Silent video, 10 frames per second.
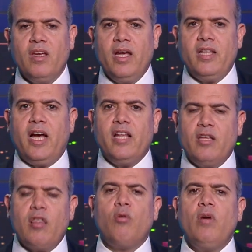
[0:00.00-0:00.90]

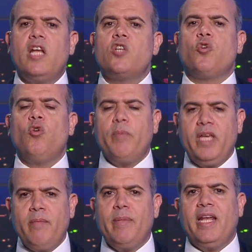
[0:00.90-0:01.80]
يتحدثوا الى
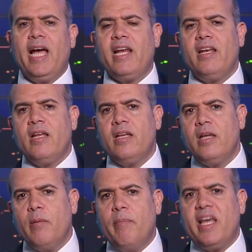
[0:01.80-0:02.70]
شعوبهم من اجل
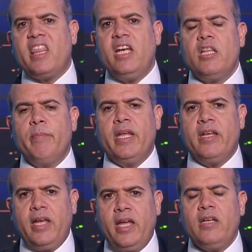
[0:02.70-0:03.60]
بث
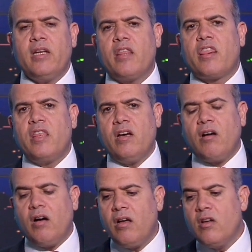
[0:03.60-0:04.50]
الاطمئنان
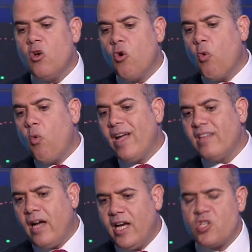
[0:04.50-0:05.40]
الثقة
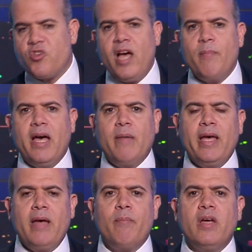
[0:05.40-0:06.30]
وضع الشعب
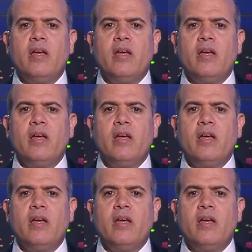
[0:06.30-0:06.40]
أمام